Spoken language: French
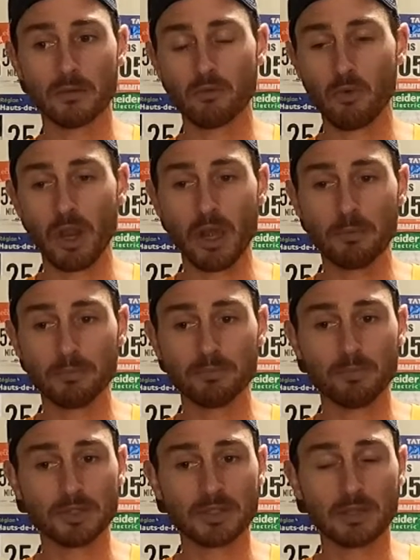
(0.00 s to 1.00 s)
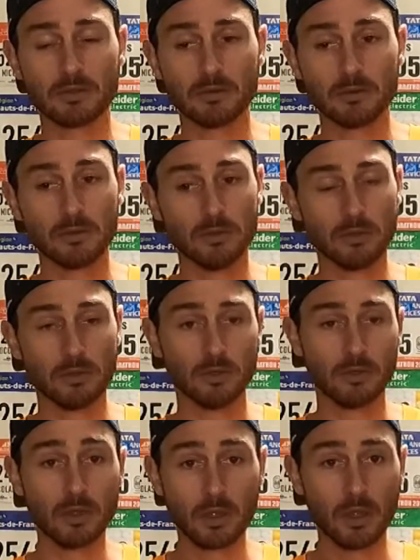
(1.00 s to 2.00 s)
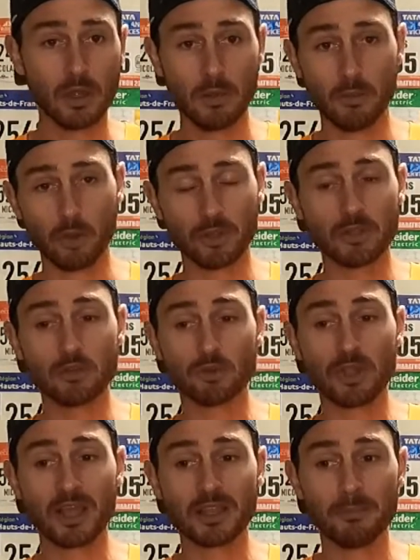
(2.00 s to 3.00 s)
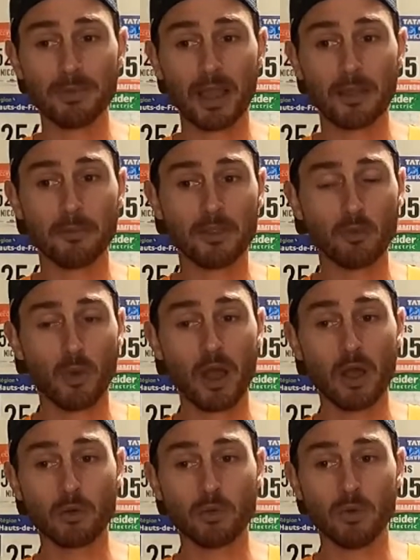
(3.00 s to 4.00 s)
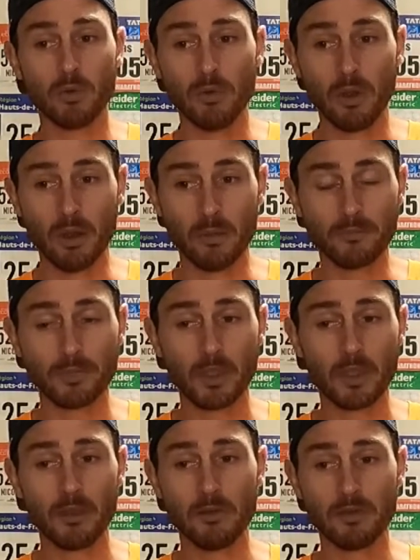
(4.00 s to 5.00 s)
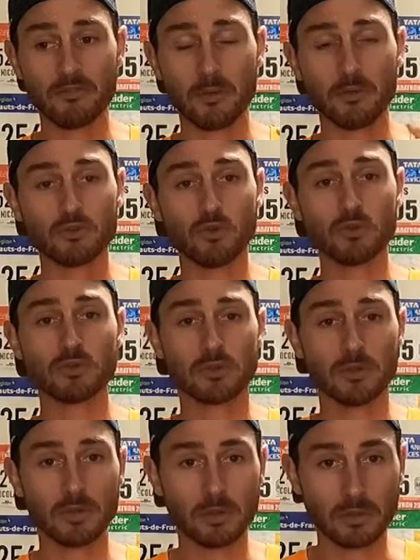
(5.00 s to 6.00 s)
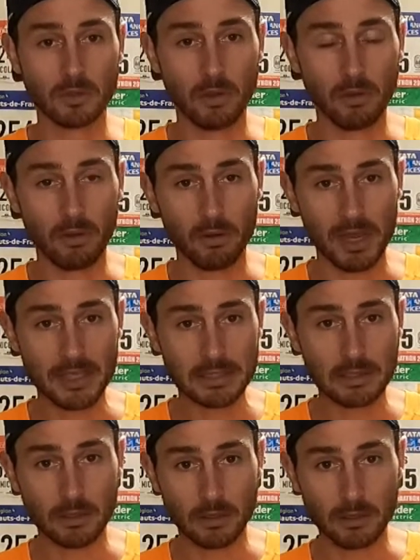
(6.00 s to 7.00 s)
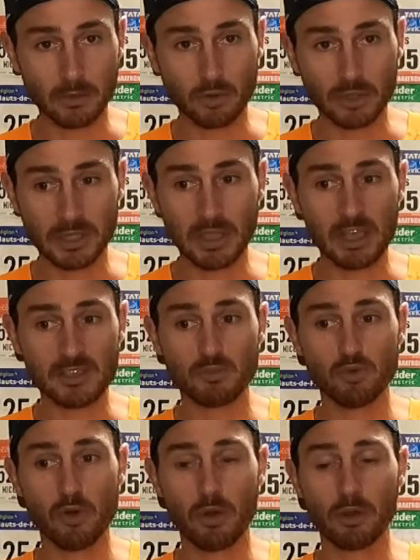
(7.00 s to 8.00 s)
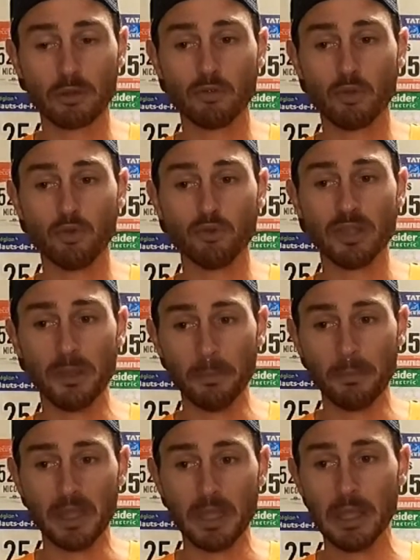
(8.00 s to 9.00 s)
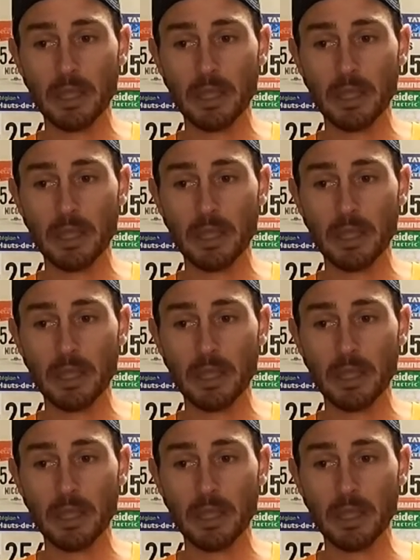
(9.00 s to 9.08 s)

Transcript: voilà, peut-être euh, on était sur le trail des Pyrénées Noires ou euh, la fameuse course dans l'Est, du côté de Strasbourg, de l'UTMB,